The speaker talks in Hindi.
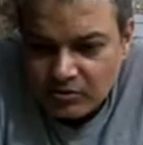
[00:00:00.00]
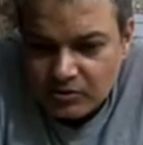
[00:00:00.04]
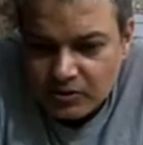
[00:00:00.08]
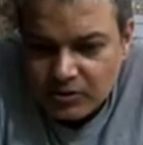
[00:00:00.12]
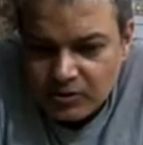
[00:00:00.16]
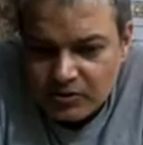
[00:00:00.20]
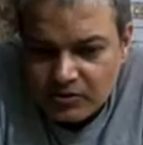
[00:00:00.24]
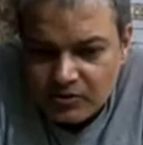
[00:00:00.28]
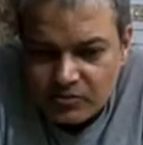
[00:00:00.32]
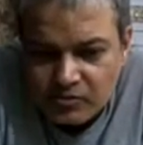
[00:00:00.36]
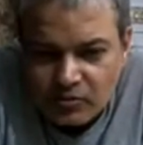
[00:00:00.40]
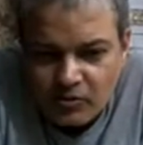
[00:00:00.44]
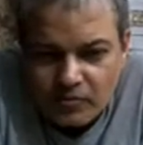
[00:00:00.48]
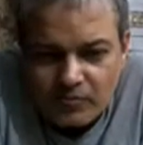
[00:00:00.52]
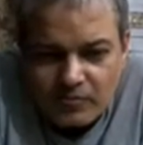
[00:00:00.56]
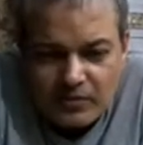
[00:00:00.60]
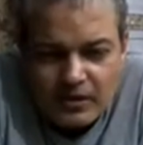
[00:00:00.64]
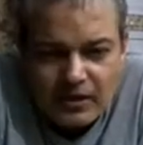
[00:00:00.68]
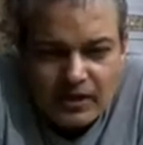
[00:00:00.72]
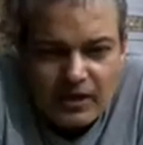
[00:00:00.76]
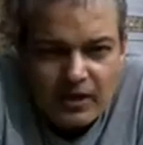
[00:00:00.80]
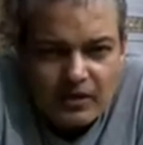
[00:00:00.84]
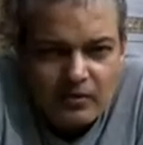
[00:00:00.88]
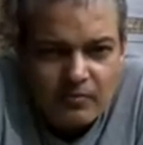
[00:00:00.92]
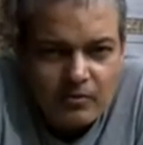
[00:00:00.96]
इसको मैं
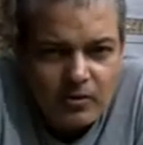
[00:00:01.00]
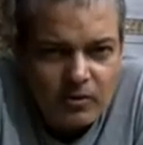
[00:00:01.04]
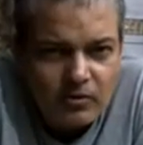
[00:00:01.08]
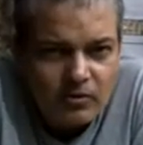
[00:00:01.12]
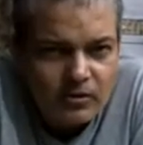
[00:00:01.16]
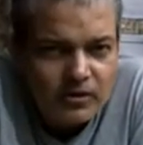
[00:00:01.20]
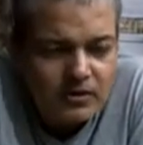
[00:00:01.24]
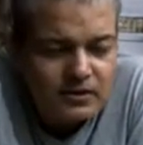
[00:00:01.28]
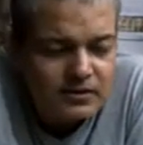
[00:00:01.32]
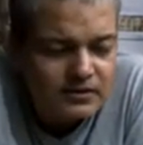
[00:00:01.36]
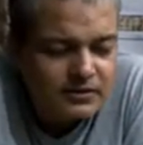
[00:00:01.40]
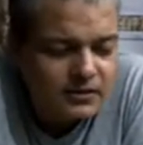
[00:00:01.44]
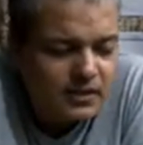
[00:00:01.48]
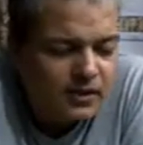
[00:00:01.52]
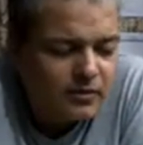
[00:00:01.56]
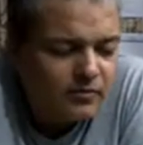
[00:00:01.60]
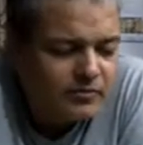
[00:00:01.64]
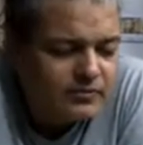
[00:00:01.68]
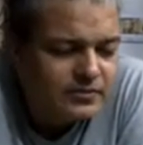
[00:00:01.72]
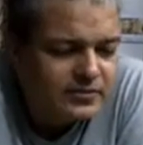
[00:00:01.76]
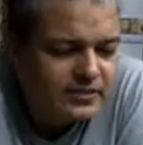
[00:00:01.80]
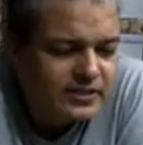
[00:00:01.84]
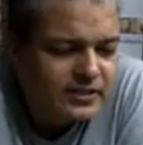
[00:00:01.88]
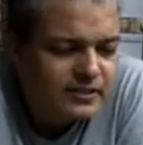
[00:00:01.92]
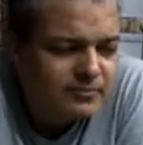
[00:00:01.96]
अनुभव करता हूँ
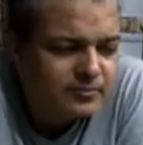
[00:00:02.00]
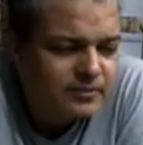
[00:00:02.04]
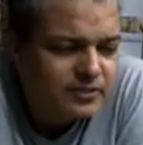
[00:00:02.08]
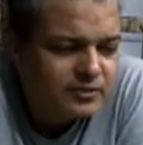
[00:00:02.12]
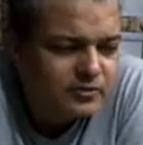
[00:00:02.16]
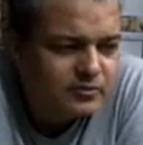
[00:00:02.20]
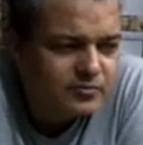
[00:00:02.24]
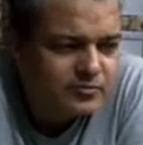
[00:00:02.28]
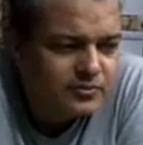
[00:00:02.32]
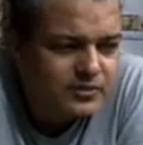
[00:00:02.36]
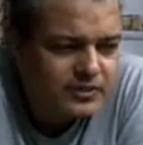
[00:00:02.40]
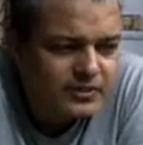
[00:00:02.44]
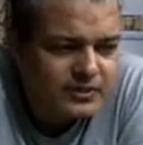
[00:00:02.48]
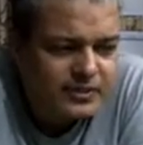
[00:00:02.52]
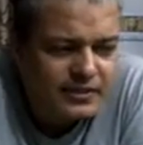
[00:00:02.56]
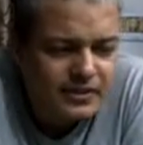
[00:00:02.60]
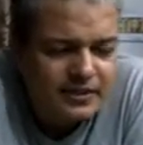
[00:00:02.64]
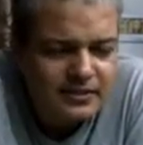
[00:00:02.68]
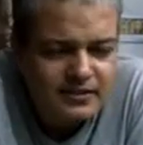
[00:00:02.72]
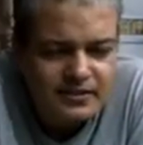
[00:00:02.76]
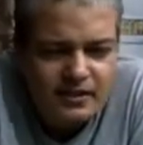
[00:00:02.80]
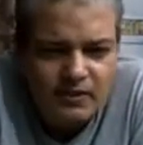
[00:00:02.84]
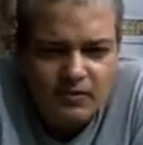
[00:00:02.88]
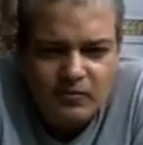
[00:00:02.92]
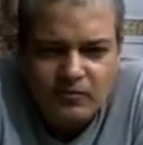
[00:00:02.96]
इसलिए मैं तुमसे
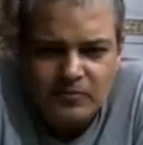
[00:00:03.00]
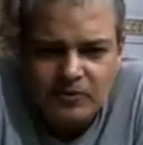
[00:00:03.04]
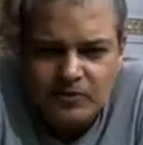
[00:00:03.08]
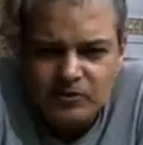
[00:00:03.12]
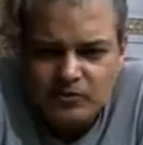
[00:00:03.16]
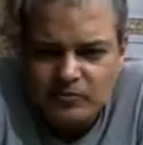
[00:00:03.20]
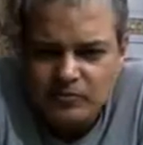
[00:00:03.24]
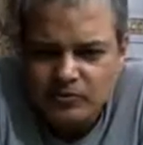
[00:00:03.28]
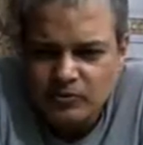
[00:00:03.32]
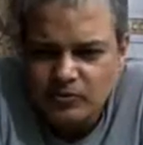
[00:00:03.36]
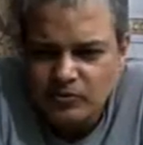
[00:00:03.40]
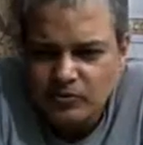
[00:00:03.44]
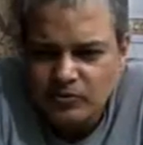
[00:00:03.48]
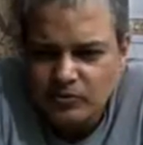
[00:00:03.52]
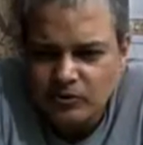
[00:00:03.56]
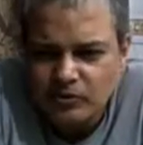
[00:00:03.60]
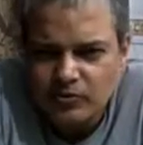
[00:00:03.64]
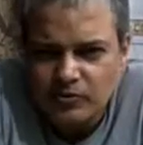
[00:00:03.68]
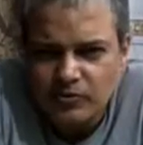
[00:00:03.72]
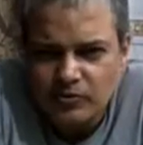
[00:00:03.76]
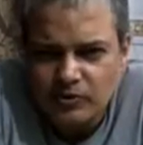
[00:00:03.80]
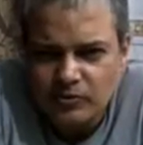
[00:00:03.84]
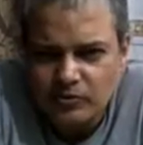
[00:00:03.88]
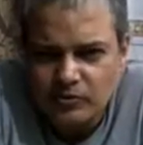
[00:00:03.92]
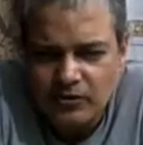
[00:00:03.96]
कहता हूँ मैं तुम्हें छोटे
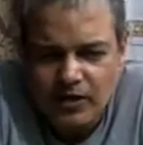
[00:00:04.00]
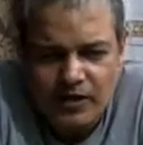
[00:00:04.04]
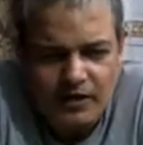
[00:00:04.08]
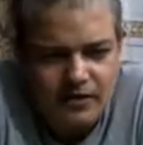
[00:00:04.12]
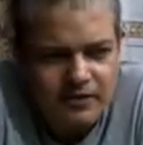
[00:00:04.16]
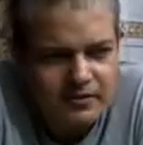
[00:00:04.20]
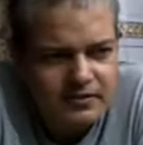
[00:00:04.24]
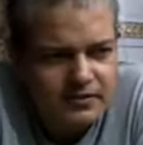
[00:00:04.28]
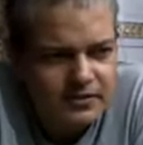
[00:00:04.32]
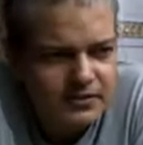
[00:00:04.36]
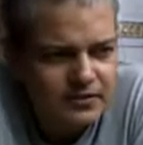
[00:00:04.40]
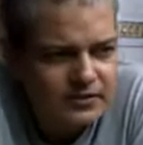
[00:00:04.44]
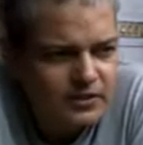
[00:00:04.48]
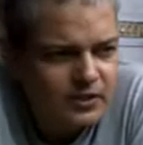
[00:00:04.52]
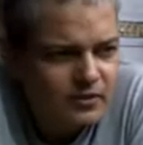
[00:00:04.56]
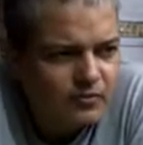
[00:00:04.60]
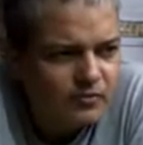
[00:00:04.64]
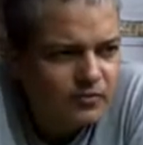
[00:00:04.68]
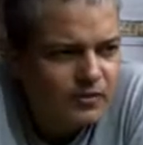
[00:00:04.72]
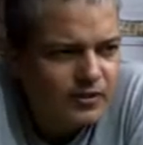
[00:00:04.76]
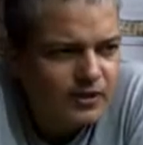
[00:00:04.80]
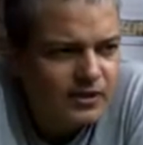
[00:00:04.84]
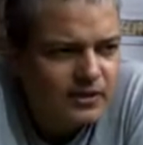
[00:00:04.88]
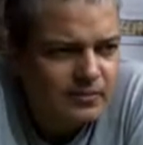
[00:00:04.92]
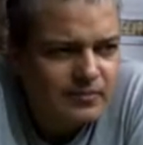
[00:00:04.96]
छोटे उदाहरण देता
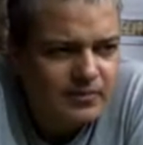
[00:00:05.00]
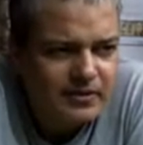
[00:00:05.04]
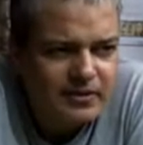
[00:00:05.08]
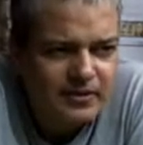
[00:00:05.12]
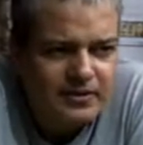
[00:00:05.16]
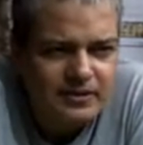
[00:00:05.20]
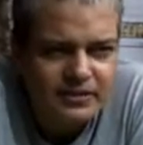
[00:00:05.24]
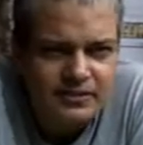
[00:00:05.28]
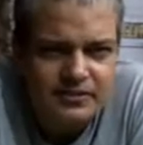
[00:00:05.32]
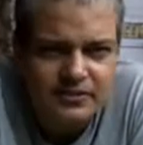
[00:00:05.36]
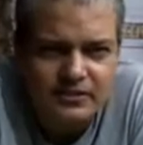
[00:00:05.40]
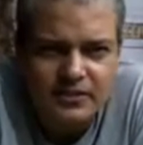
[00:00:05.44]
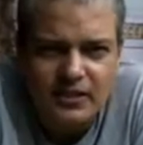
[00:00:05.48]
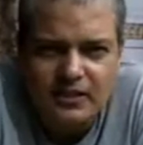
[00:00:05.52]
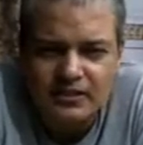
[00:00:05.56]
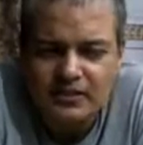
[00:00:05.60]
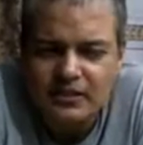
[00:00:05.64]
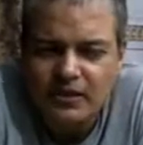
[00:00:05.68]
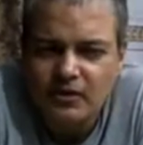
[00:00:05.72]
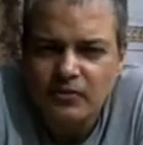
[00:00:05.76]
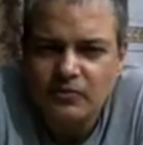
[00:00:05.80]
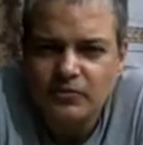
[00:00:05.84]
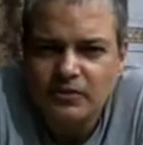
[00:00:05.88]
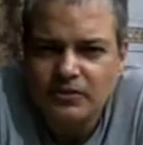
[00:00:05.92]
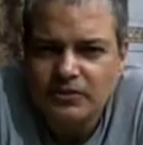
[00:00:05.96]
हूँ अगर मैं कहीं जाता
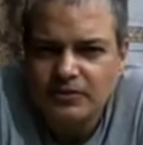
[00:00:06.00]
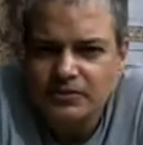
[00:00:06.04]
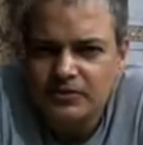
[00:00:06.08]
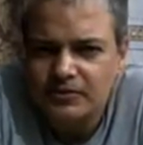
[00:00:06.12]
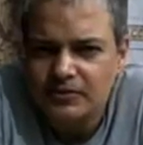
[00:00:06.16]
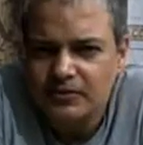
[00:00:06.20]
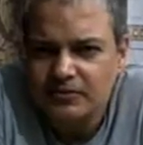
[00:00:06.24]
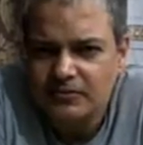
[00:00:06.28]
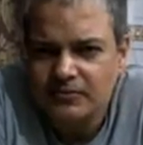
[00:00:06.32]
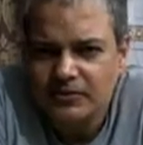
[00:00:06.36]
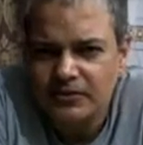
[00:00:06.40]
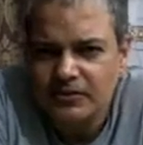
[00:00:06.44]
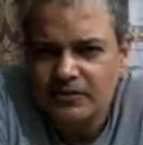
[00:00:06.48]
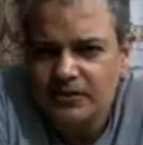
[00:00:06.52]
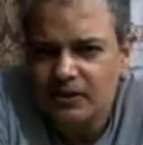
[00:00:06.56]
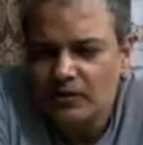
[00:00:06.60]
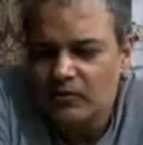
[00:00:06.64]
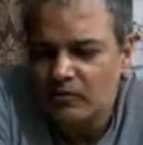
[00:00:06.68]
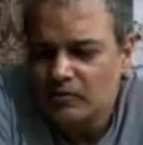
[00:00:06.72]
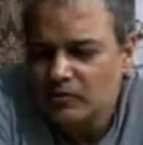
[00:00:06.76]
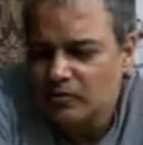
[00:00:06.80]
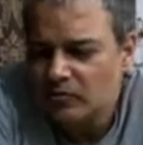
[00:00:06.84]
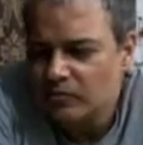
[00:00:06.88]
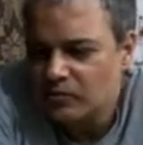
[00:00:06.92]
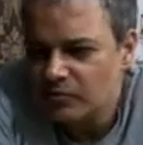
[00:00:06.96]
हूँ किसी से मिलता
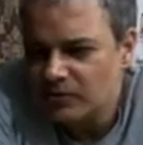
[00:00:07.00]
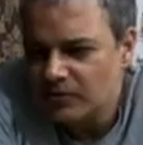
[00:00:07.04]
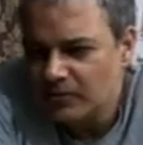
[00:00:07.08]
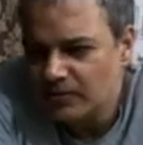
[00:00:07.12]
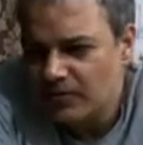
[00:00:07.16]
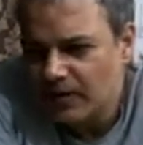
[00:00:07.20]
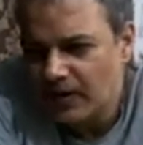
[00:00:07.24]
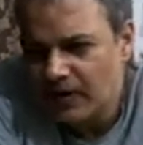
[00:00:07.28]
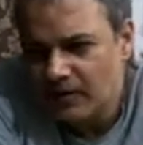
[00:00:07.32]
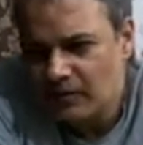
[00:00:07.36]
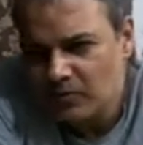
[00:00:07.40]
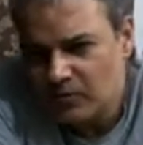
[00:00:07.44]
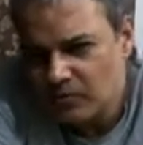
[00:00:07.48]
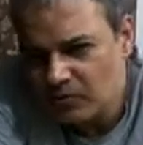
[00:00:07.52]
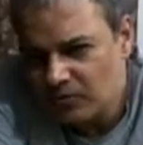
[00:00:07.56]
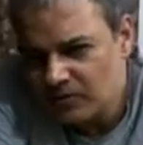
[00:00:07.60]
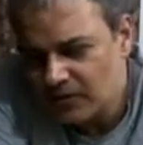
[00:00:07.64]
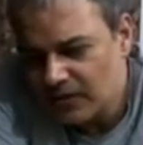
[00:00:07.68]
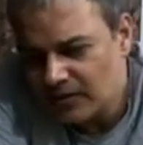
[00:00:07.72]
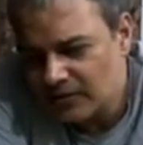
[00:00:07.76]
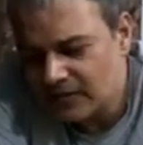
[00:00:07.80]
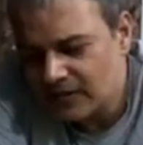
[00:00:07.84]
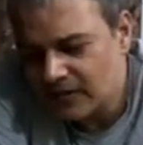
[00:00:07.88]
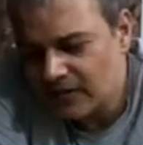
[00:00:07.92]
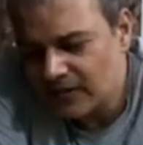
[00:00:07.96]
हूँ तो मुझे भान हो
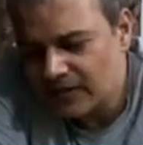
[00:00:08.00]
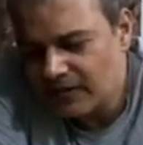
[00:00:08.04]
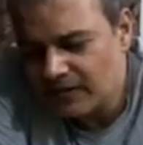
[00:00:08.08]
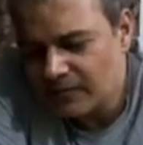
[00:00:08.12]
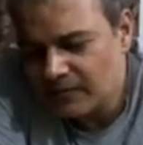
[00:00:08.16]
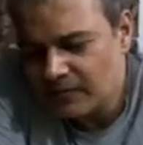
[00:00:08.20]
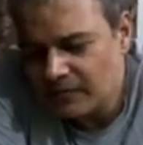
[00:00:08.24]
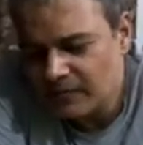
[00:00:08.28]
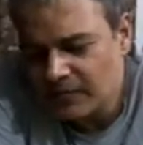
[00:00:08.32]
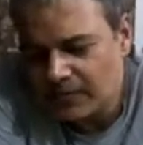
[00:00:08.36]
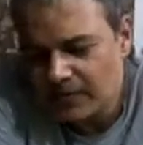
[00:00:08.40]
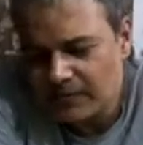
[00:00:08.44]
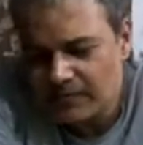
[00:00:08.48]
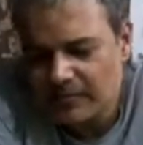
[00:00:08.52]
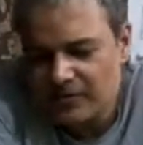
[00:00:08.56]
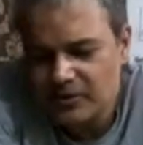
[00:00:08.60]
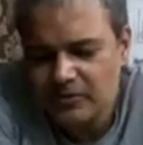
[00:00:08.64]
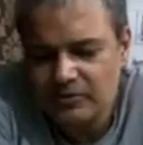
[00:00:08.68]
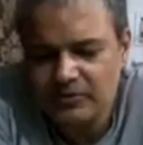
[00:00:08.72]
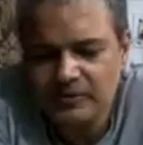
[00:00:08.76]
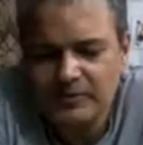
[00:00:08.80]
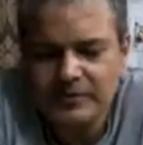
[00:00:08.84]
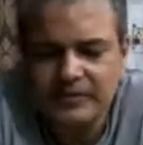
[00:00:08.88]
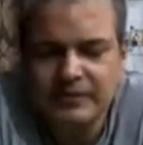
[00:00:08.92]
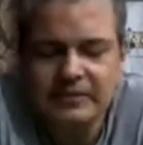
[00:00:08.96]
जाता है कि वो
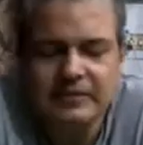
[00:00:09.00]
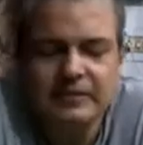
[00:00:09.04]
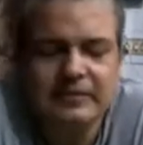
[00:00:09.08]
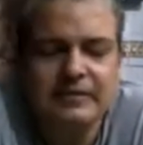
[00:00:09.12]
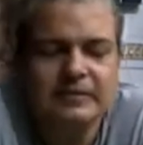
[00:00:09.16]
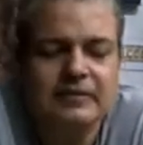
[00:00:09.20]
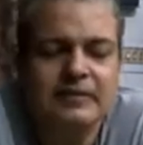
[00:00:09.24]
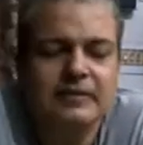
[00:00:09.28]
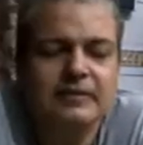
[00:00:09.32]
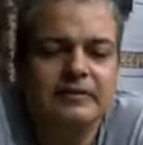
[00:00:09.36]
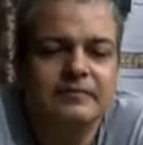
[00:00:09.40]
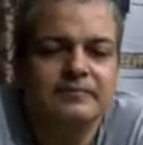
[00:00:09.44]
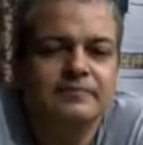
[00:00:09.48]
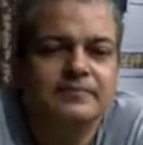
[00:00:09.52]
परमेश्वर ही है